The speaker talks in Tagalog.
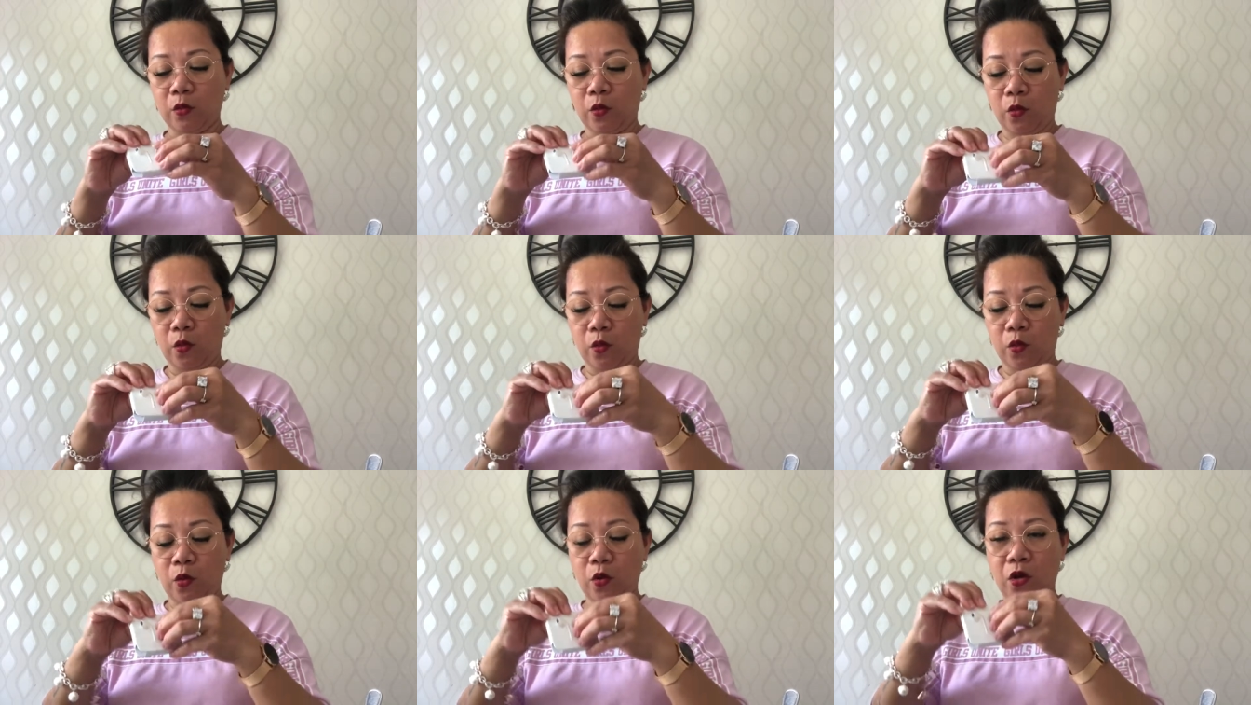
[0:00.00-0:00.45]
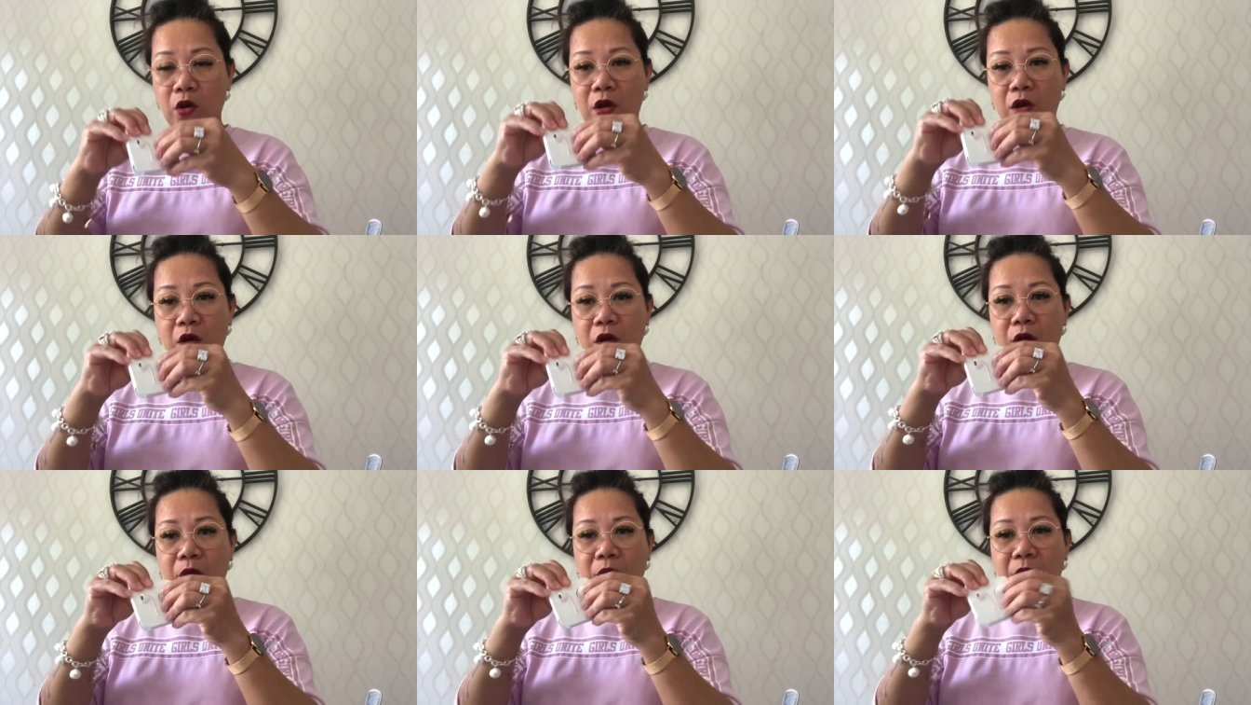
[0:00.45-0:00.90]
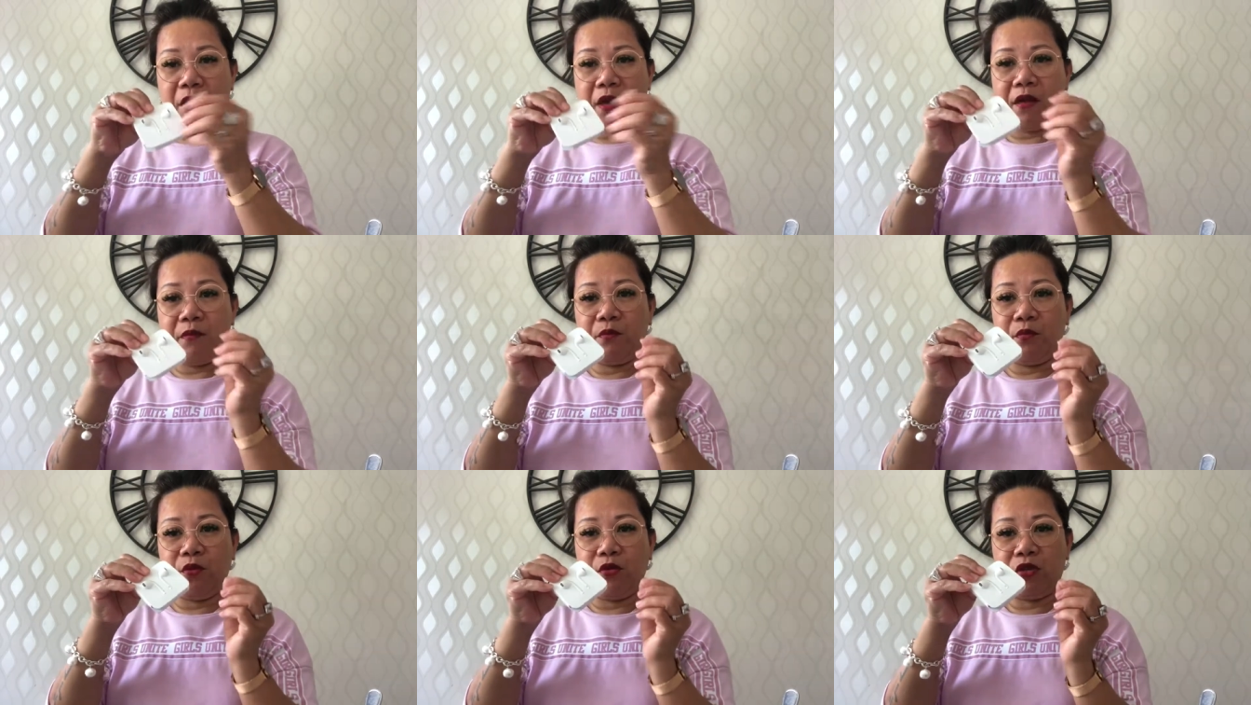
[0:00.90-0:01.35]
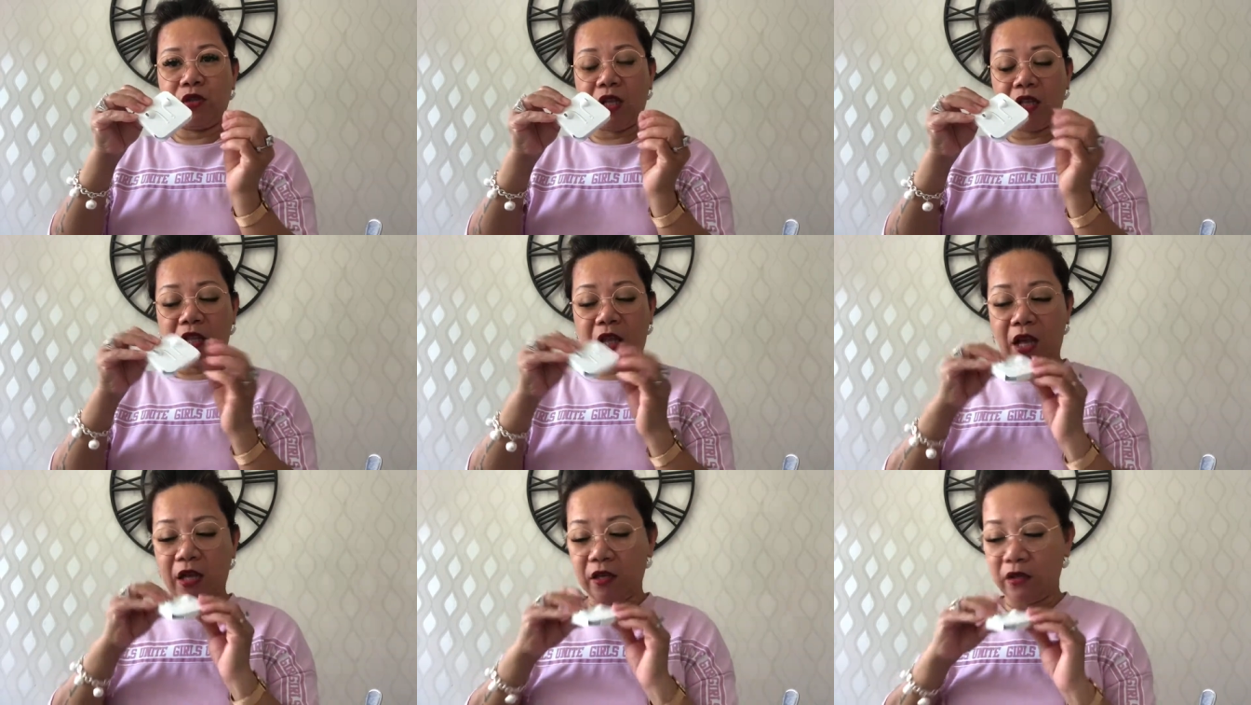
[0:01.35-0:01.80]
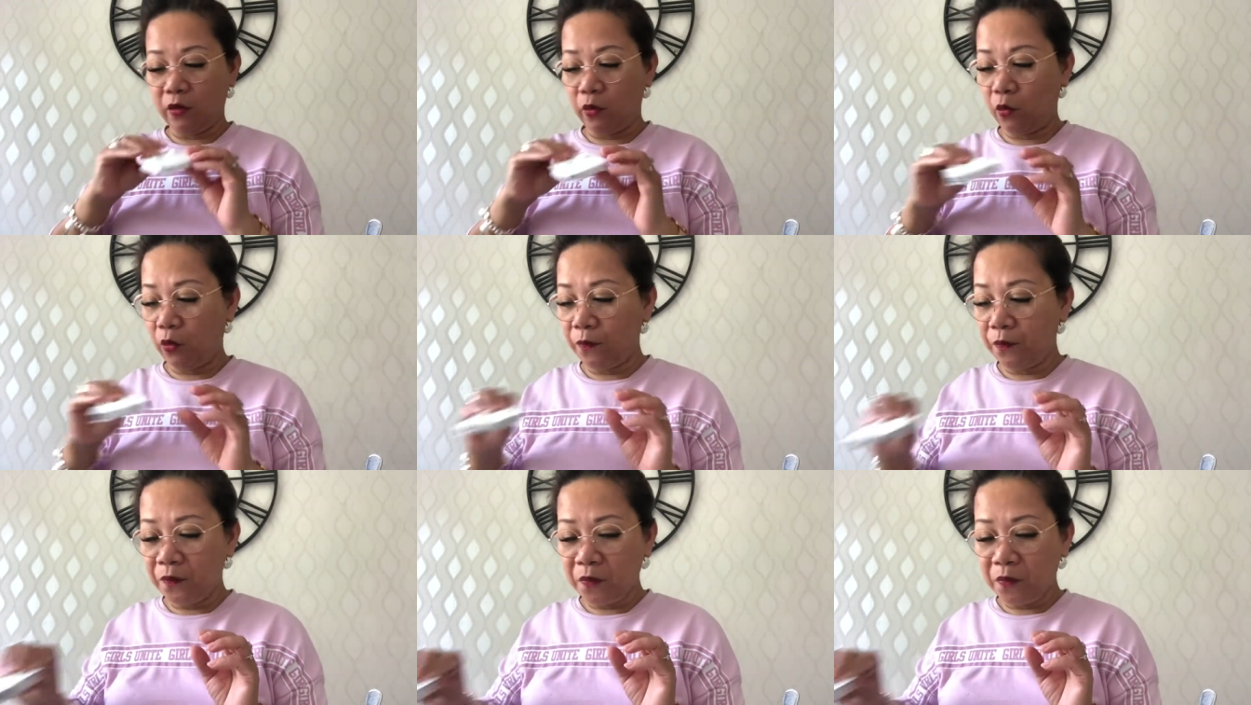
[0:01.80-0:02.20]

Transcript: O, oh, may headphones na tayo.